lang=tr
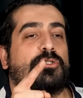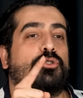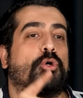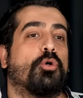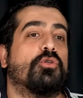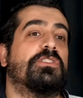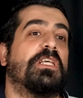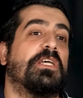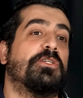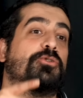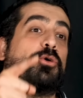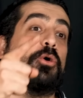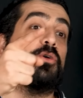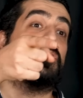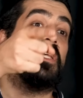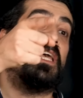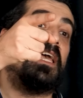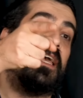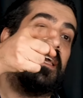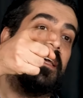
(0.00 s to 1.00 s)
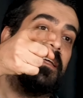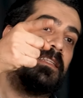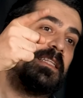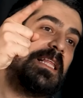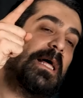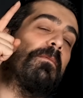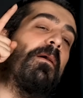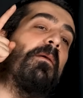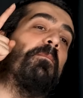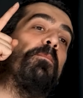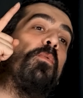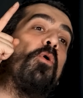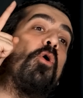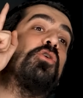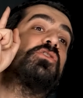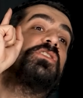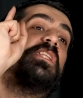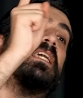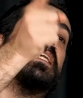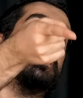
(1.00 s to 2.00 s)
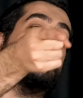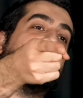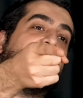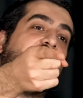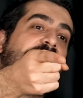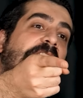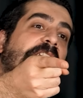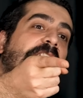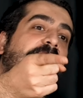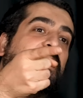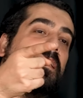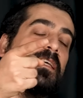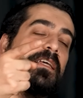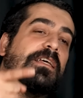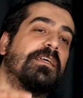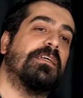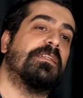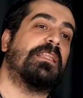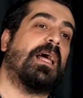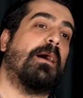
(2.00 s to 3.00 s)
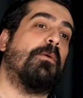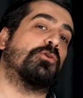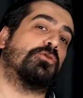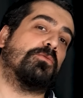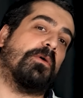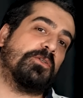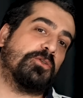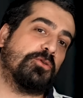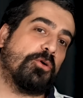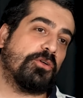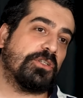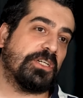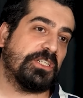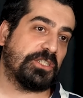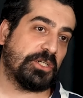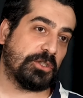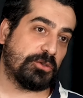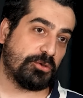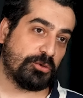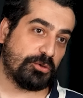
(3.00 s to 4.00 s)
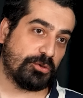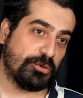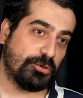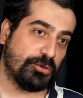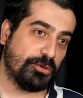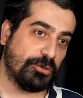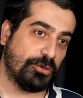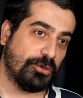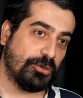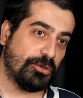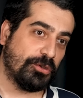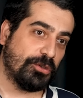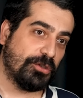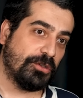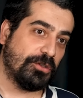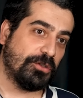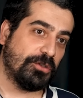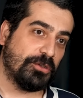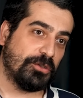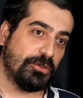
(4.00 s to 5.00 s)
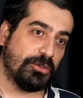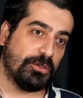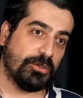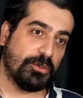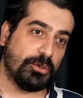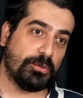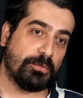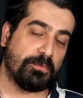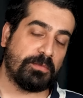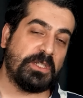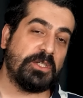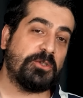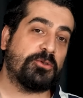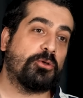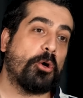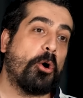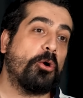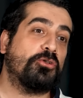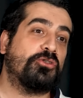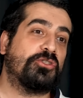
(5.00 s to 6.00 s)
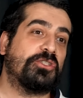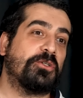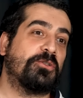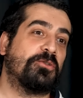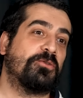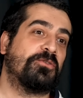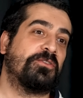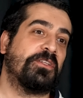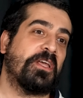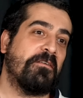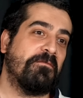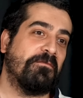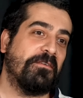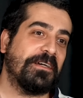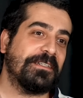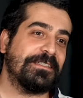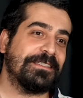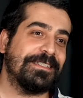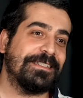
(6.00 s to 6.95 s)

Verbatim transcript: Jose, Jose. Jose tamam, diyorlar. Portekizce'de, Biz Jose diyoruz. Tamam o zaman Jorge Jesus. Jorge Jesus bence. Bir de Jorge Jesus diyen var.